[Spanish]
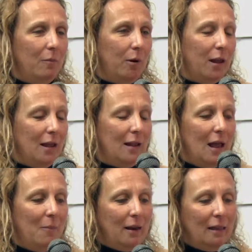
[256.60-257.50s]
porque
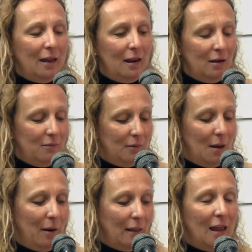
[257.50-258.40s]
la parte,
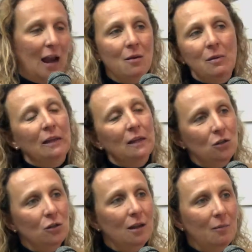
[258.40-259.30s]
una parte de la alimentación